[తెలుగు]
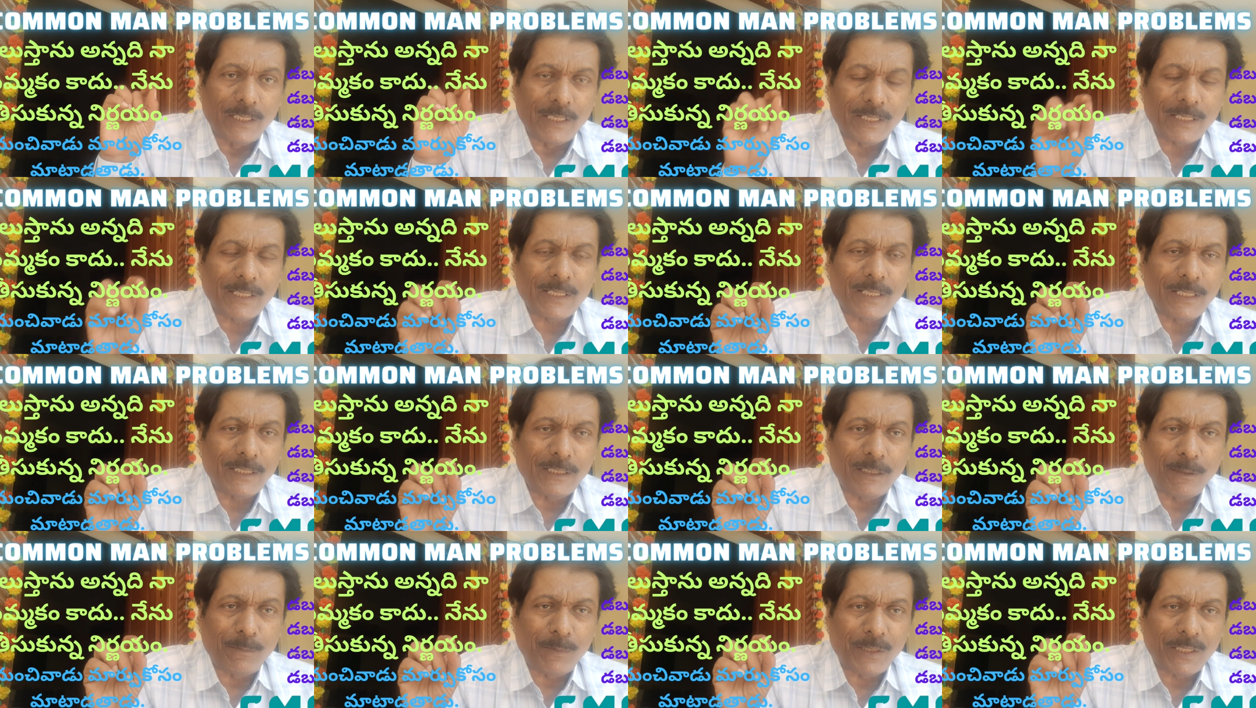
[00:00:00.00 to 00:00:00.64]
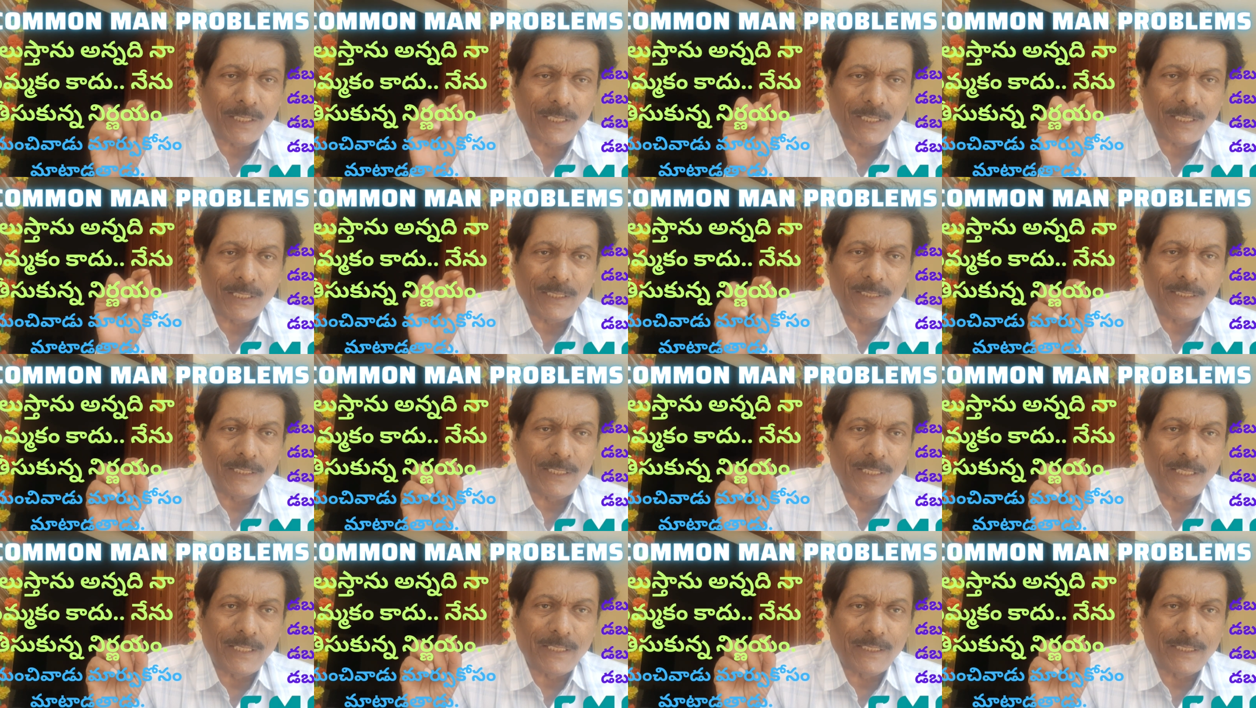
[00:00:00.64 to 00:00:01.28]
ఏ రకంగా
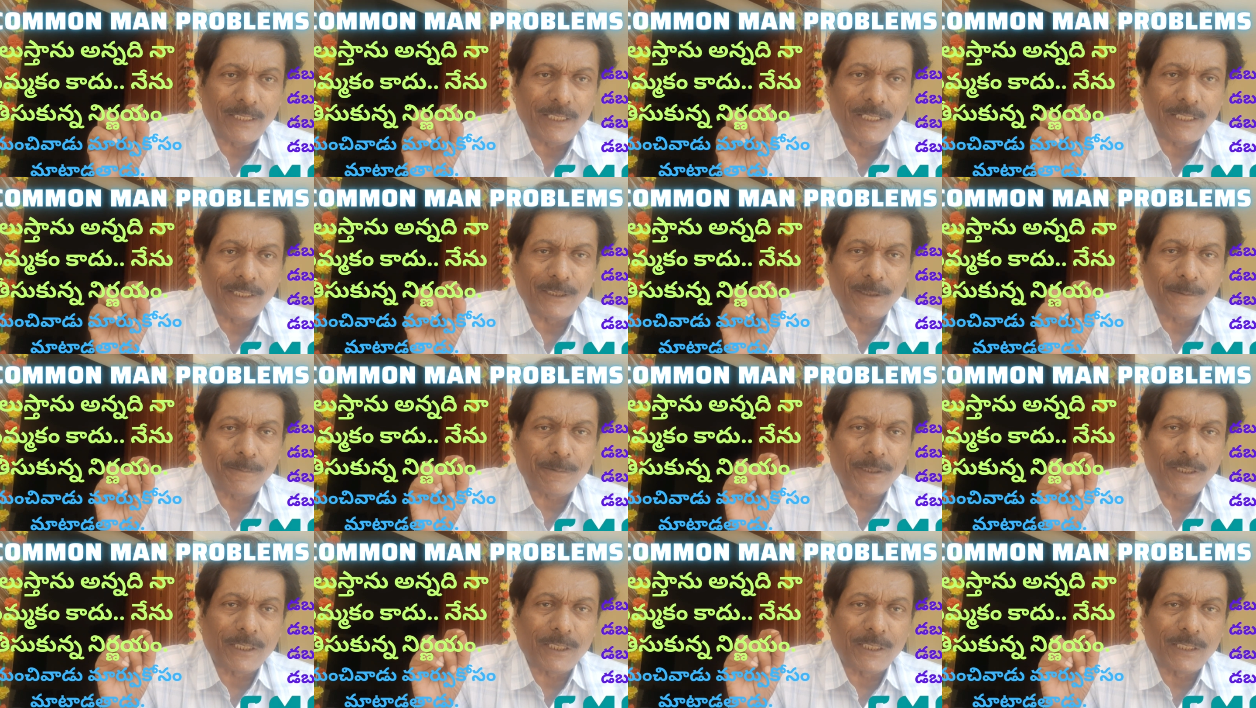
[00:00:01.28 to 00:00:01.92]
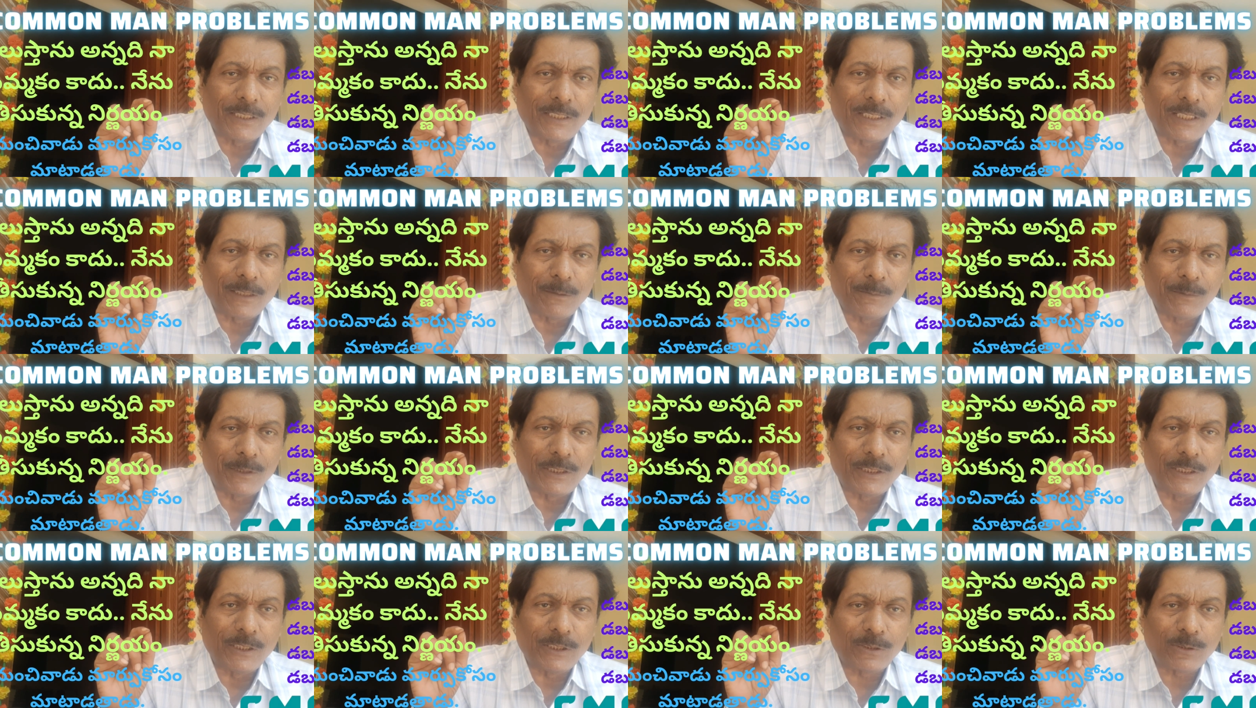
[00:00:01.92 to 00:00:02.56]
మారాలి ఏంటి అని చెప్పననే దాని
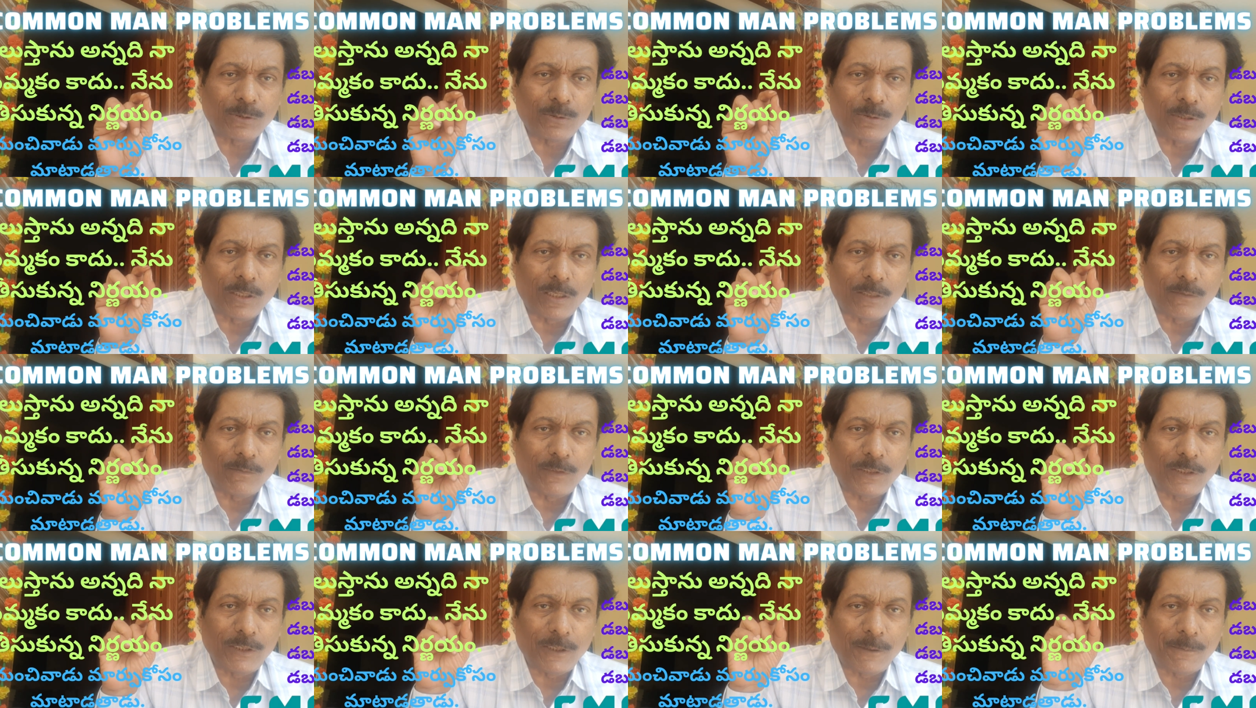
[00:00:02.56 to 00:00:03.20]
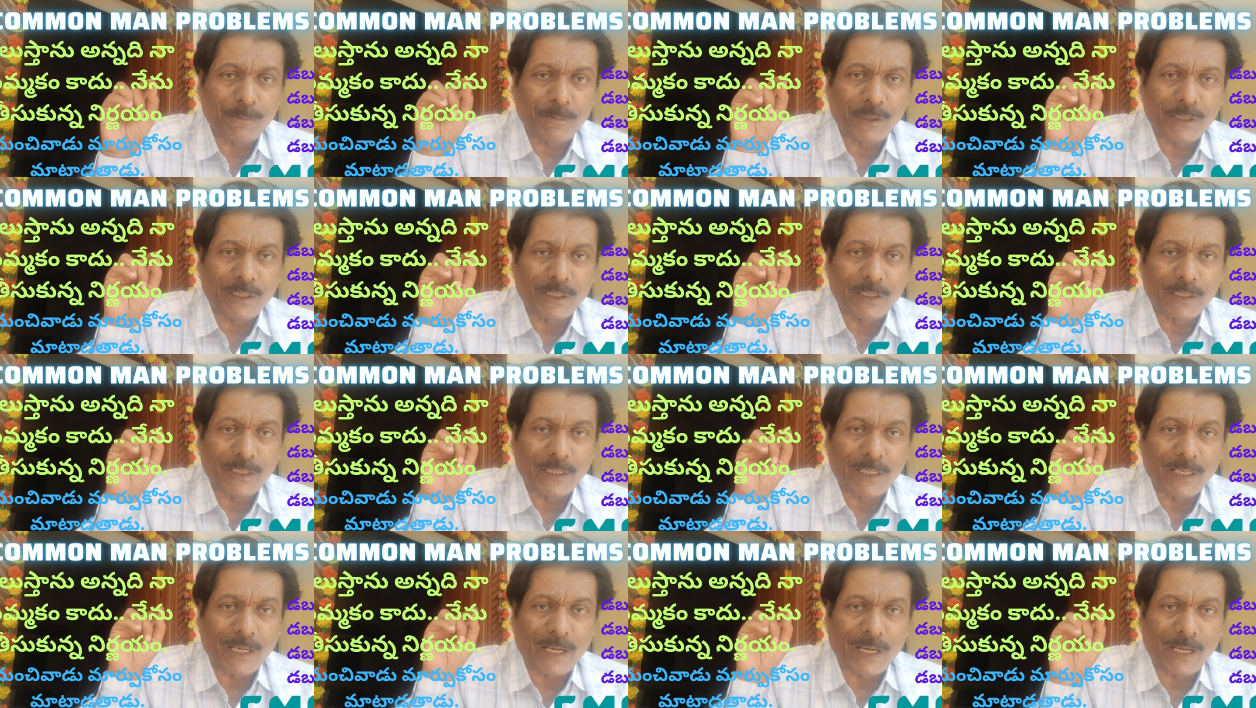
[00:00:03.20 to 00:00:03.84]
మీద తీసుకున్నాము అని
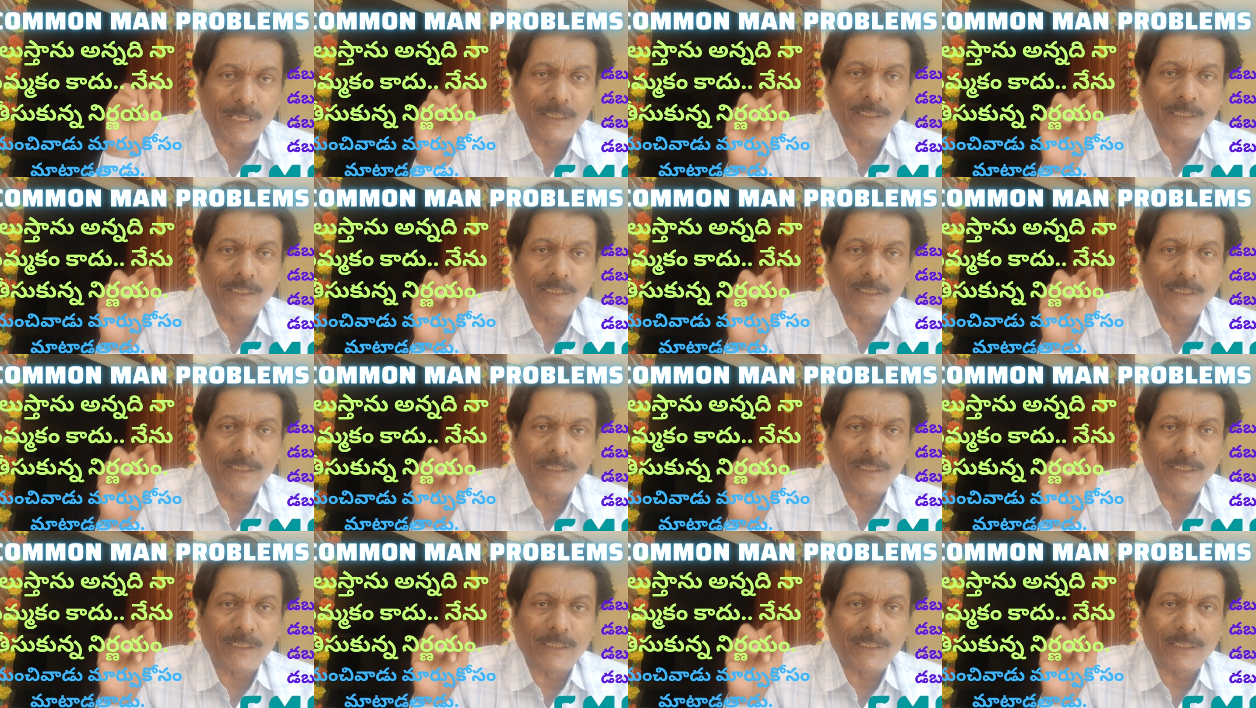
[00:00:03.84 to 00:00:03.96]
చెప్పనంటే